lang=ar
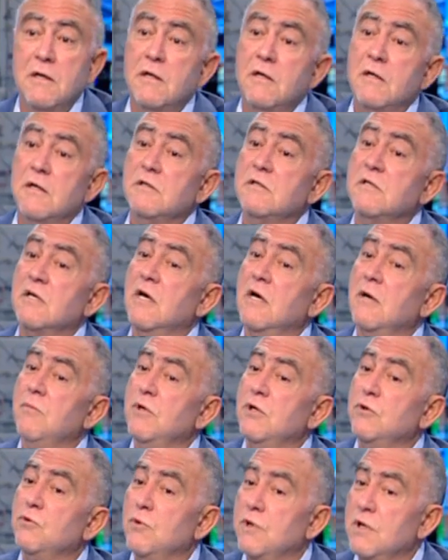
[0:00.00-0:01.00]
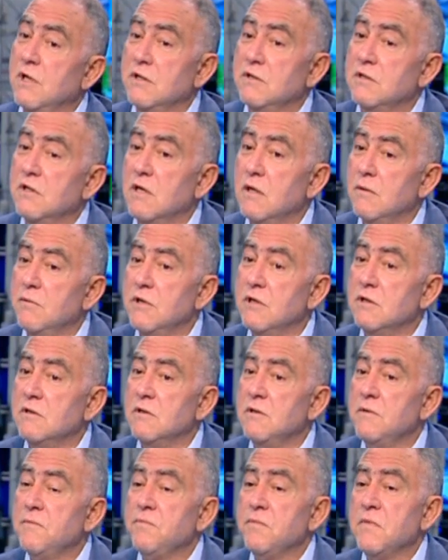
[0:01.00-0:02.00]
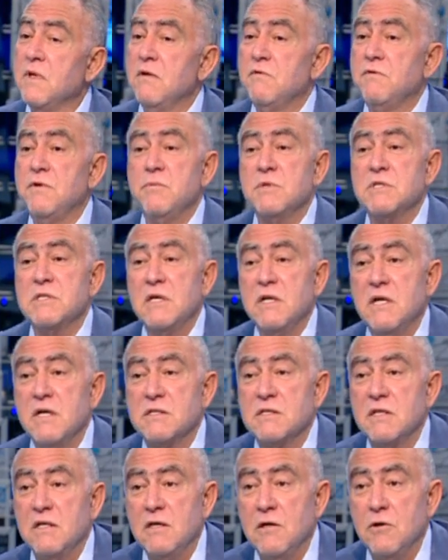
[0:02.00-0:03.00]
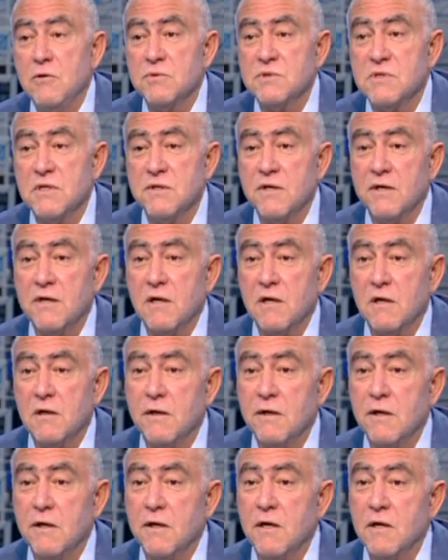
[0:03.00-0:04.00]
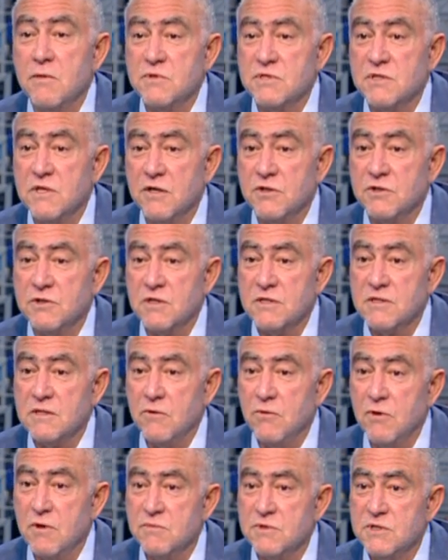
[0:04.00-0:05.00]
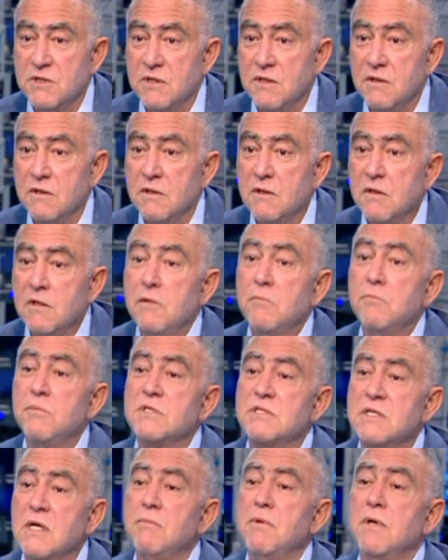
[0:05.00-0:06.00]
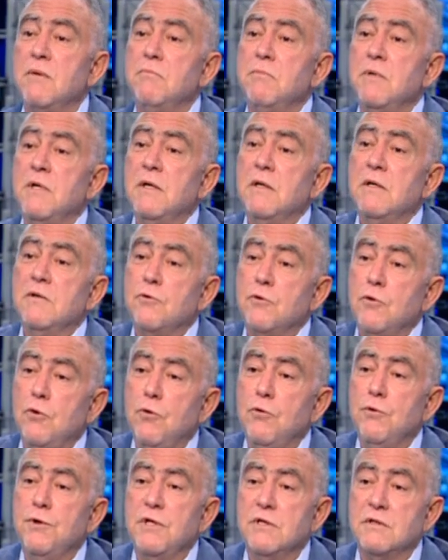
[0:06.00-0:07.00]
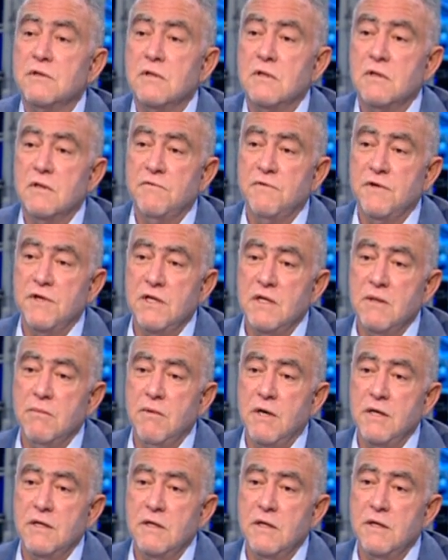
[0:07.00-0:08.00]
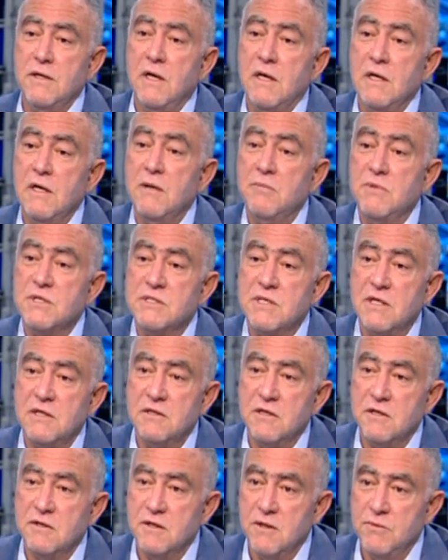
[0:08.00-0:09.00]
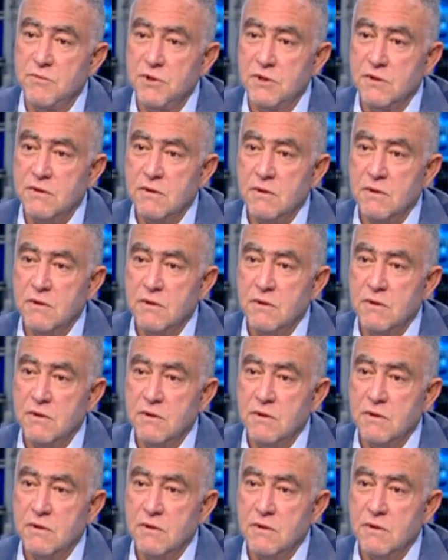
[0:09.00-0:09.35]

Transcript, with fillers: انتخابات وراء انتخابات في مثل هذا اليوم صدر القرار 1559 نعم. بسبب رعونة فريق معين على مسألة التمديد